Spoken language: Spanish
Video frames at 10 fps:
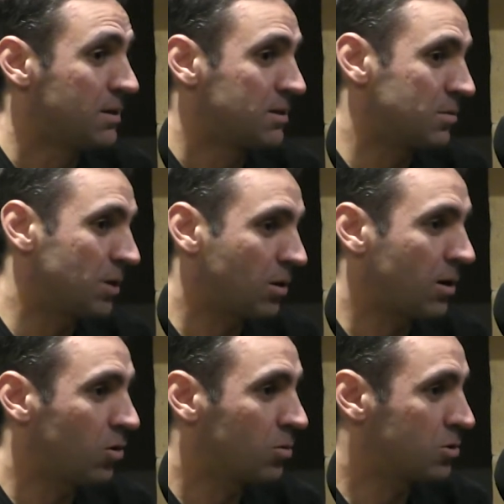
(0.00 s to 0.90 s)
Sin embargo,
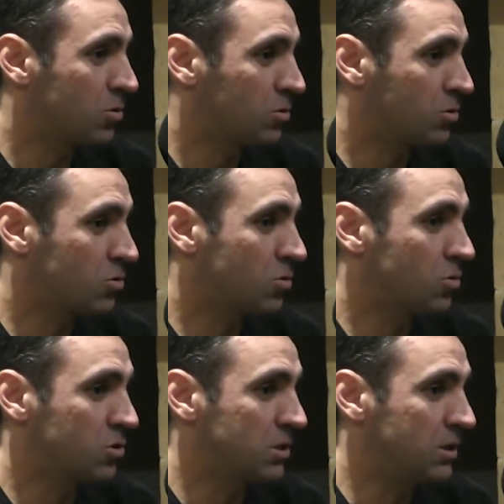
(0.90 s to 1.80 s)
ahora lo ves con otros
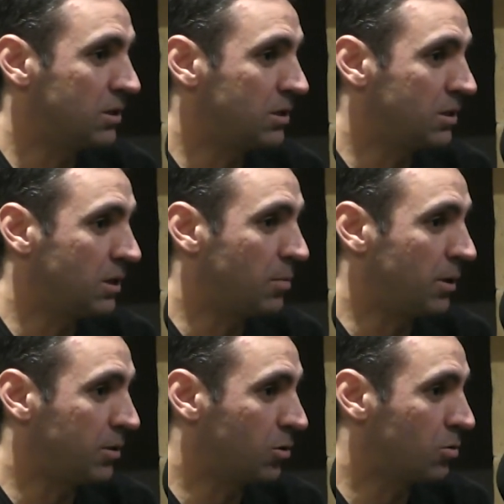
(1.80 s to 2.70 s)
ojos y, el
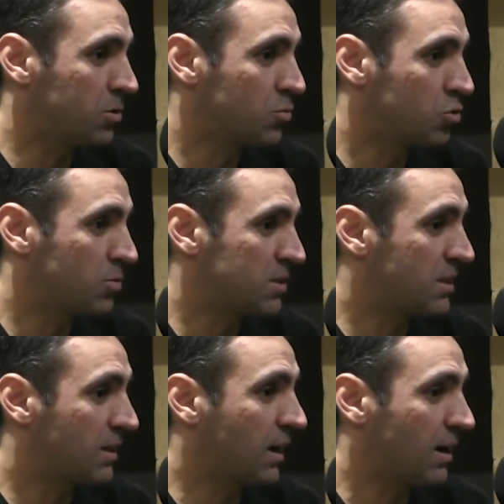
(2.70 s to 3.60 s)
peligro lo ves mucho más
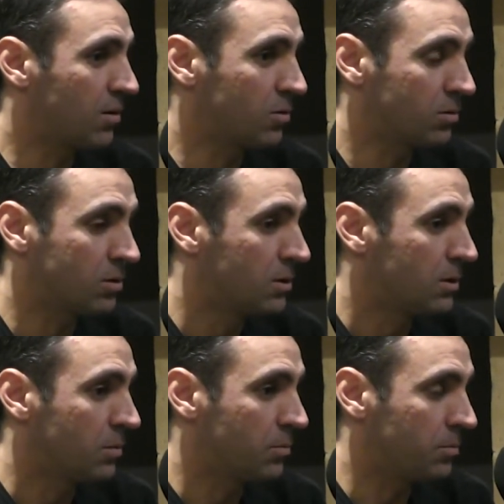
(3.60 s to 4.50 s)
cerca, lo,
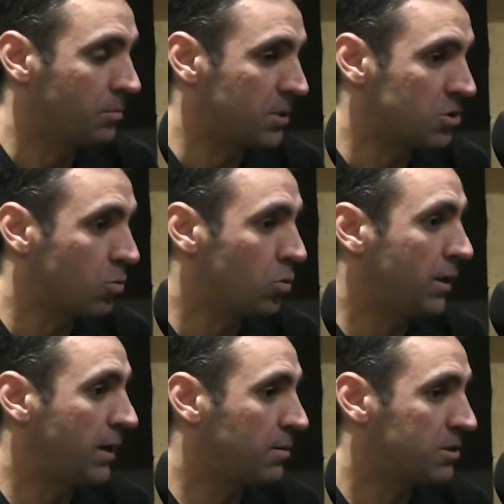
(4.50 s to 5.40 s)
mm, ves lo
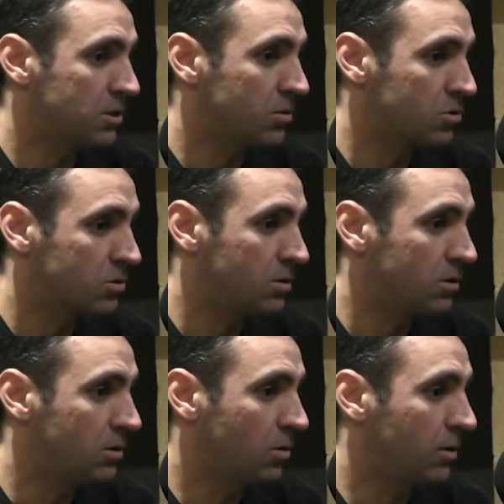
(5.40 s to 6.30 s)
vulnerables y, los,
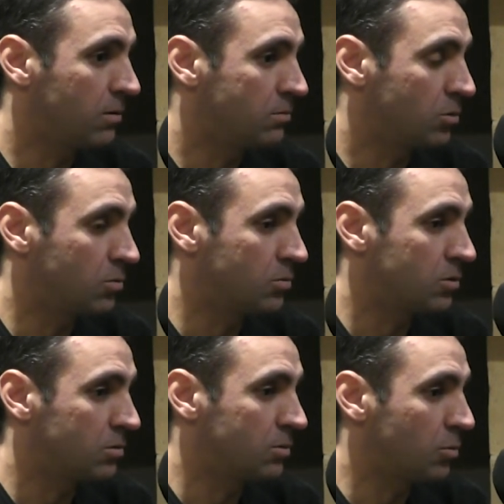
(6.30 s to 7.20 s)
y, lo, bueno,
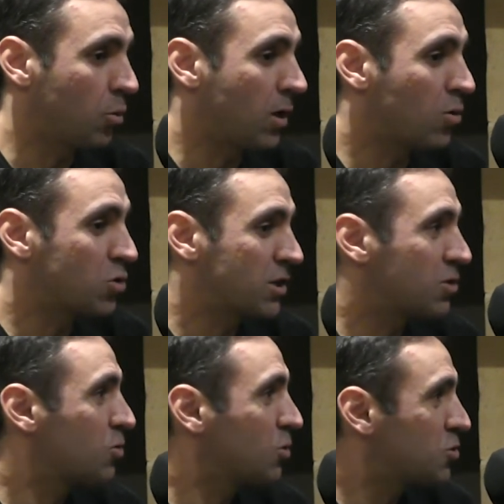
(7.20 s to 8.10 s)
lo poca cosa que
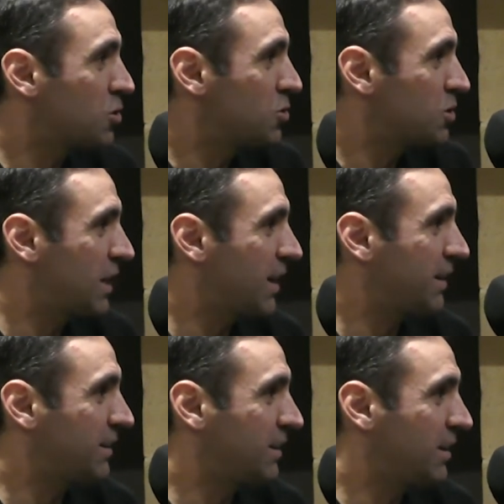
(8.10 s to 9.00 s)
son los niños en la
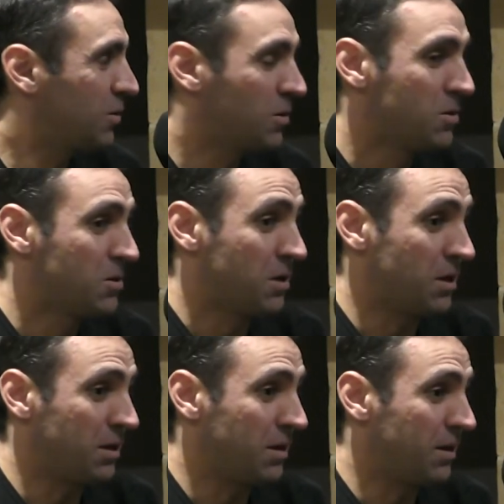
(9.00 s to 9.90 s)
carretera,
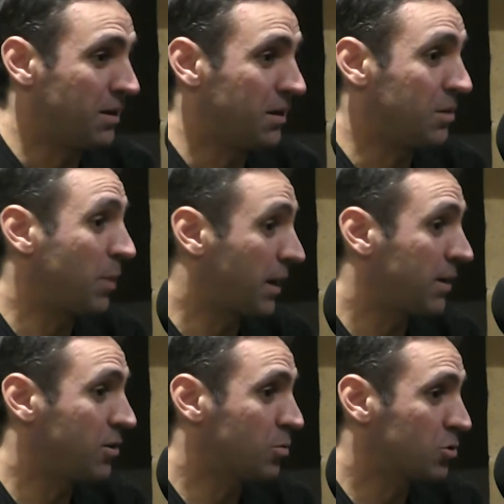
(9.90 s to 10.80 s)
eh, y para
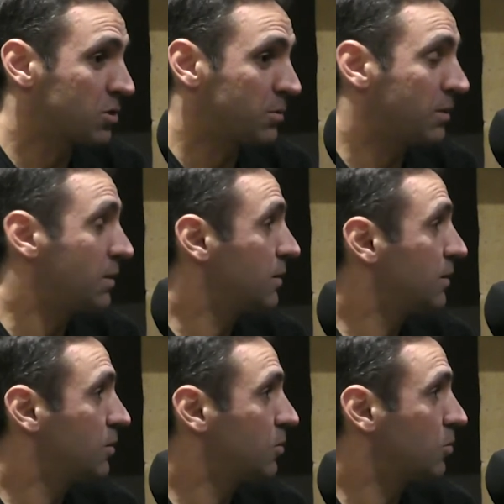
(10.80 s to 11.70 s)
ello, pues
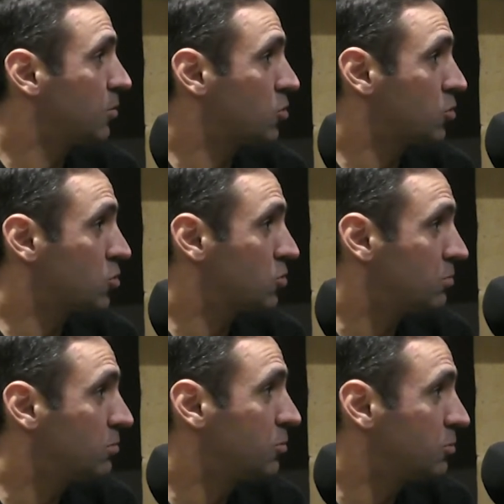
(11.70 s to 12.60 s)
evidentemente no, nosotros
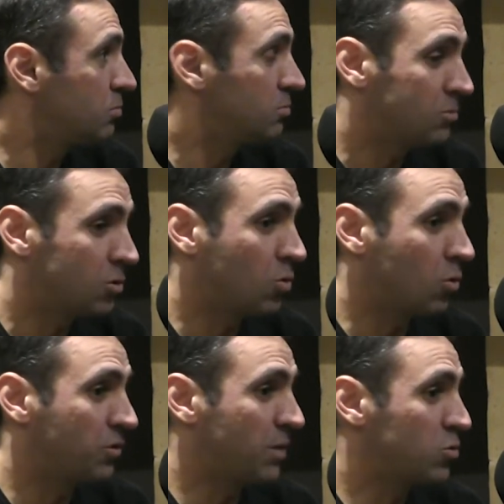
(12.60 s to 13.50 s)
no
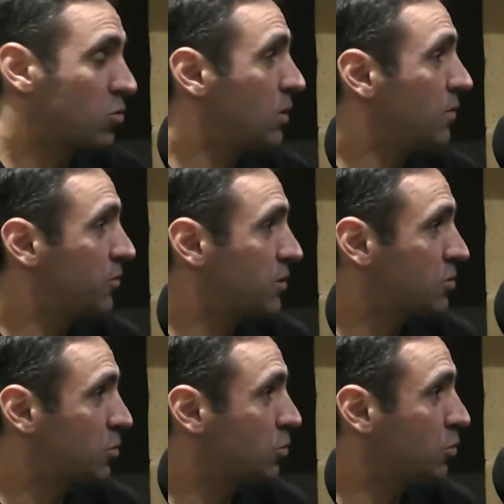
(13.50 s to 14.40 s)
contamos con una
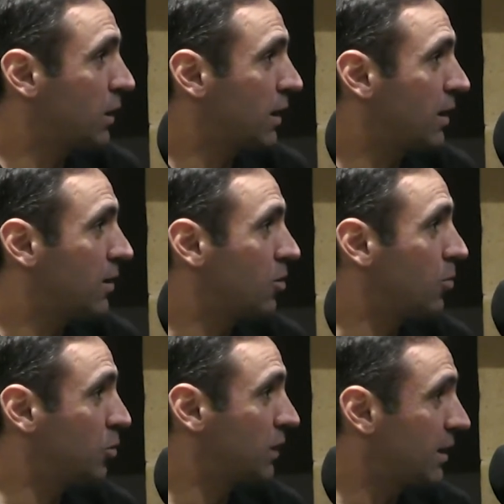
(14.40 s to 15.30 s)
infraestructura
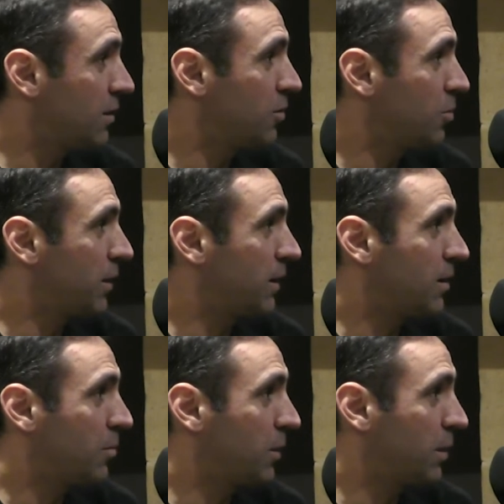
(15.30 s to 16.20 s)
como tal, ¿no?
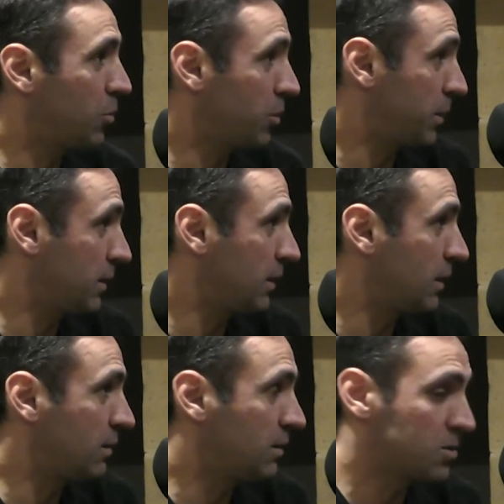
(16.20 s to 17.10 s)
Para, para poder
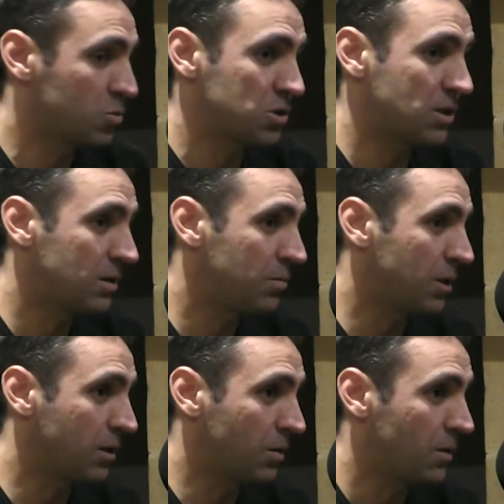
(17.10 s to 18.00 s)
practicar ciclismo, sí que en
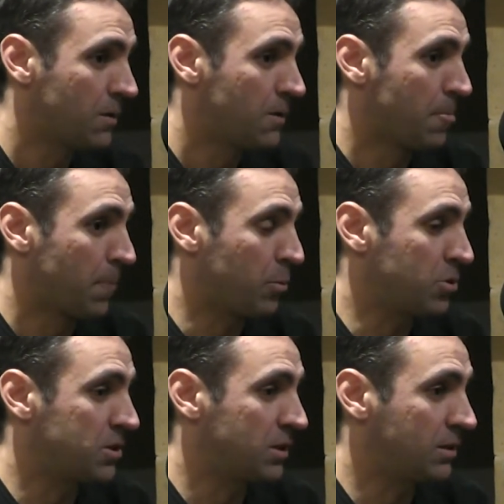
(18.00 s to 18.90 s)
invierno
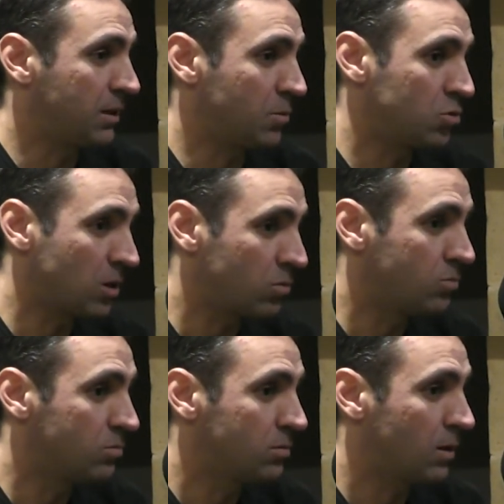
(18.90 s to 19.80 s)
pues eh, tenemos
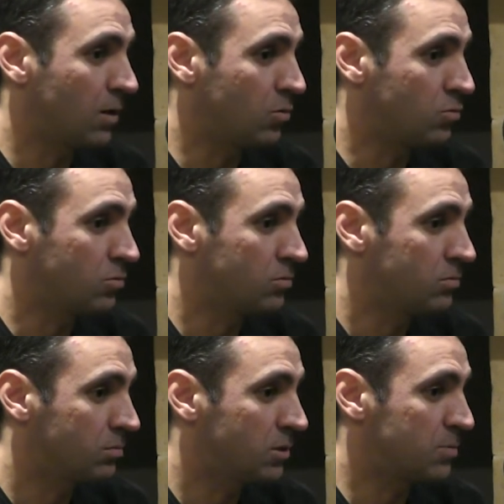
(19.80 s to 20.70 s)
algún, algún
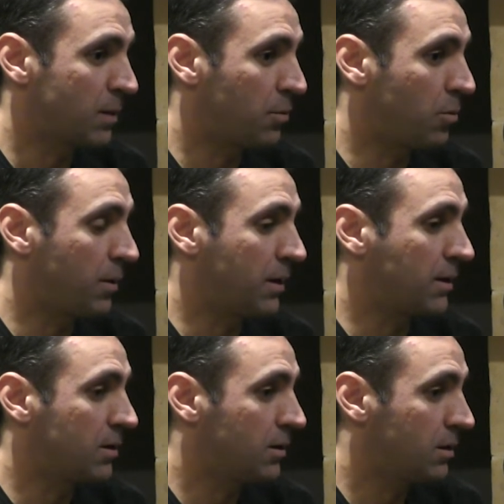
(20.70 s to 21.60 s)
espacio para
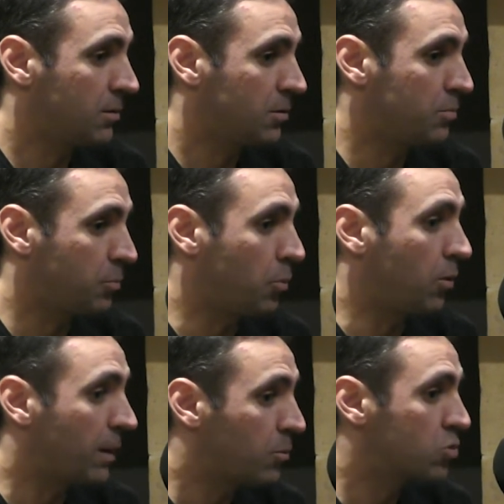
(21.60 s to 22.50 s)
que
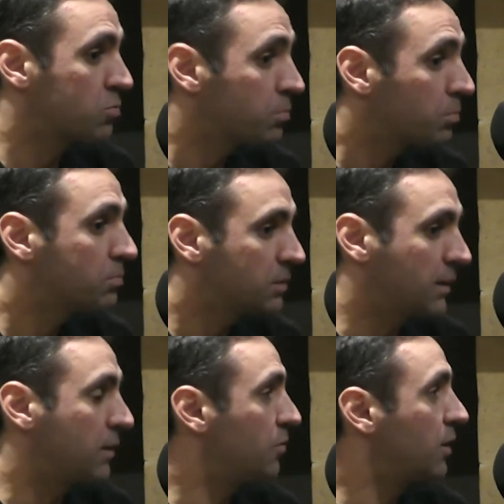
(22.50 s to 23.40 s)
podamos
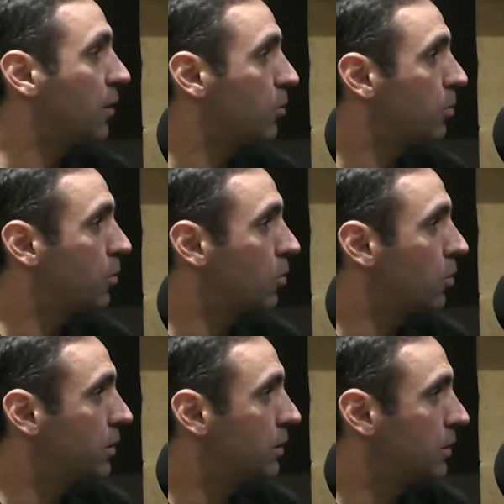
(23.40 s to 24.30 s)
tecnificar un
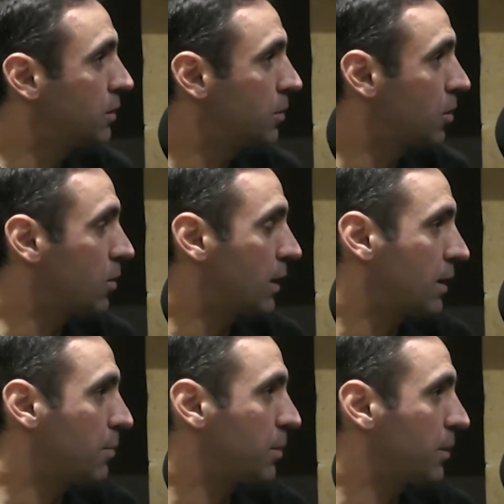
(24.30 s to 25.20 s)
poco y, mejorar
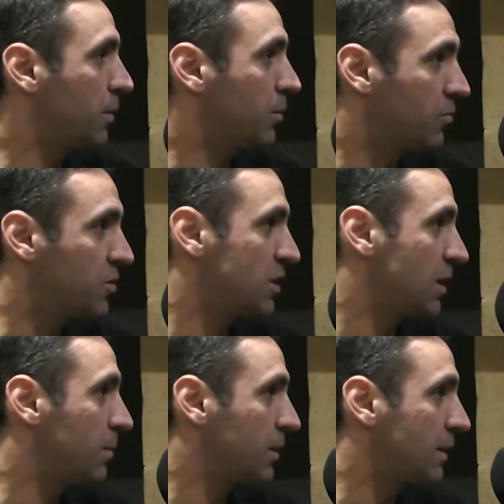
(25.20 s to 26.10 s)
la preparación física
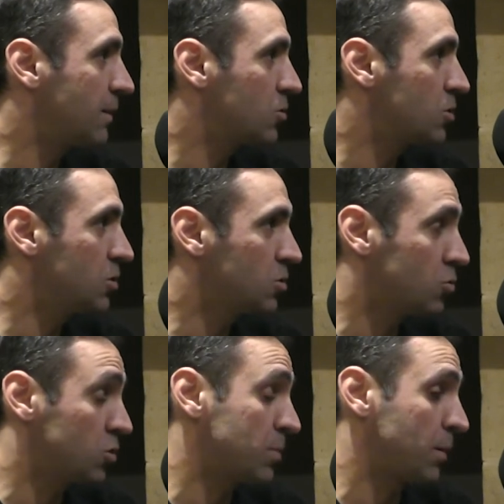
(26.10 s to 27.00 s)
invernal de los niños,
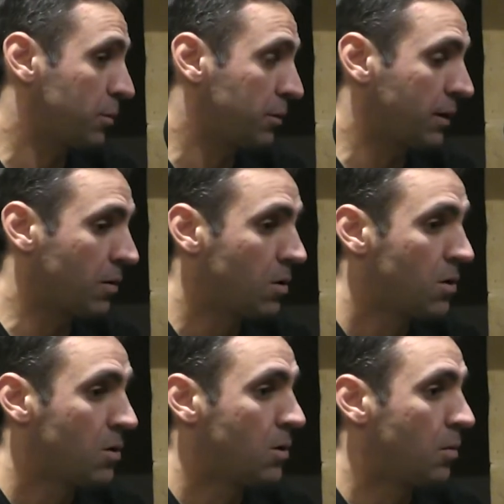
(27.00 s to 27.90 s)
un espacio cerrado,
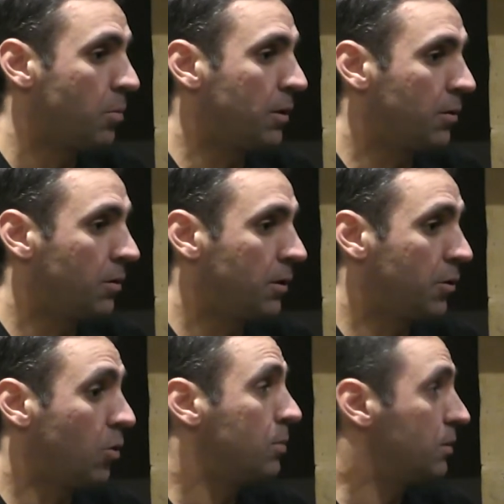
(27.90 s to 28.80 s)
pero eh,
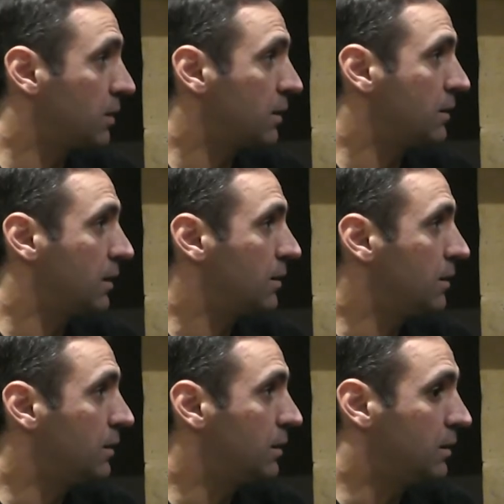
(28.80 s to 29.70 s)
no en bicicleta.
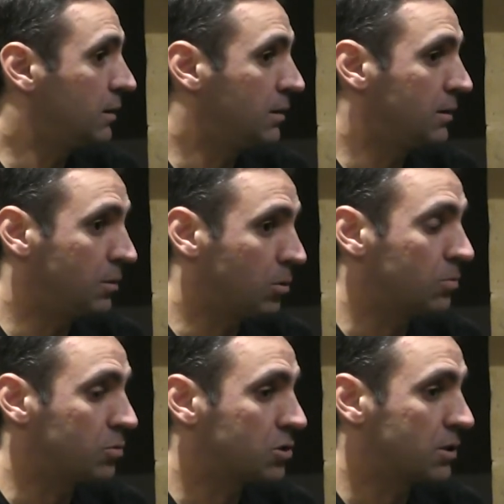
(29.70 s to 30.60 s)
Y, bueno,
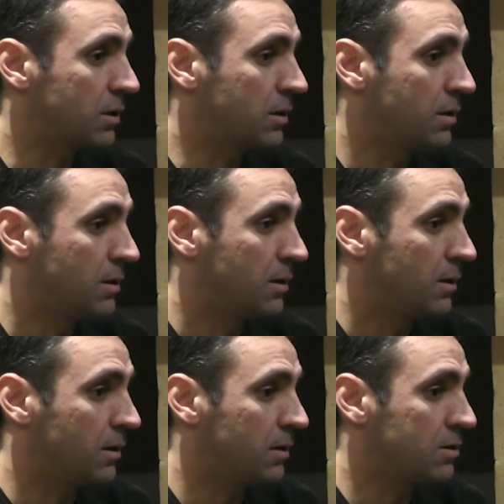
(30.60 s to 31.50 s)
pues eh,
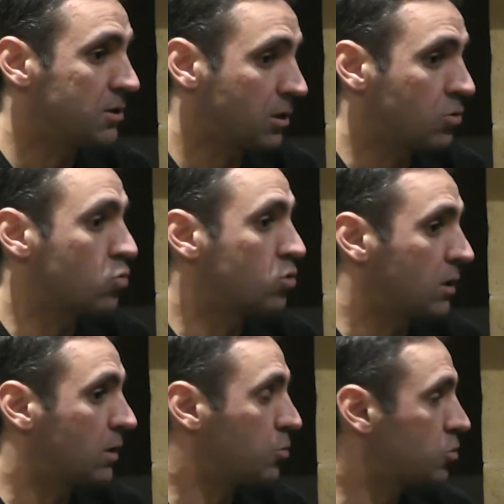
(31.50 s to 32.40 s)
eh, sí que nos
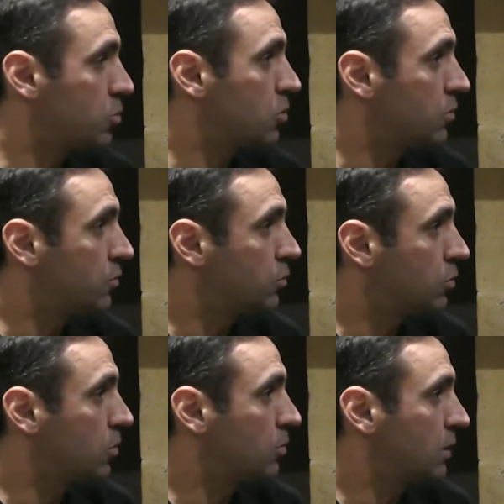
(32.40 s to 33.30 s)
gustaría, por supuesto, en un
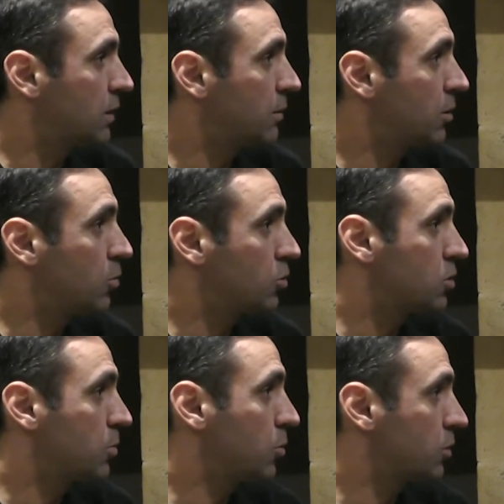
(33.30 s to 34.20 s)
futuro contar también con otros
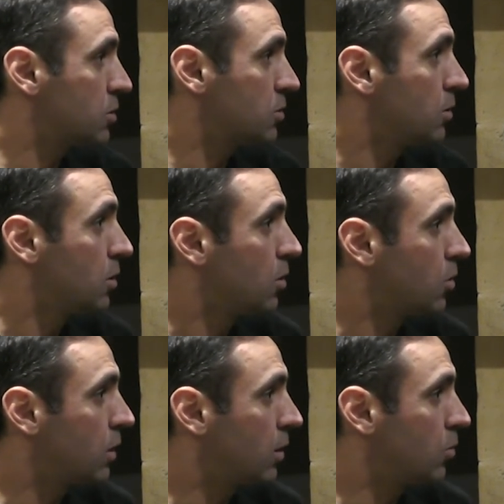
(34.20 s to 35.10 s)
deportes, ¿no?
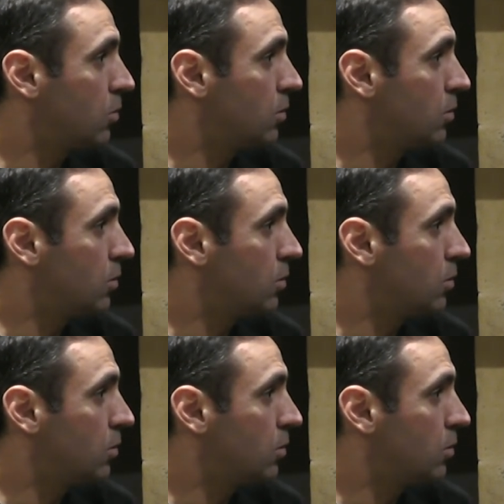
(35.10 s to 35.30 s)
Con algún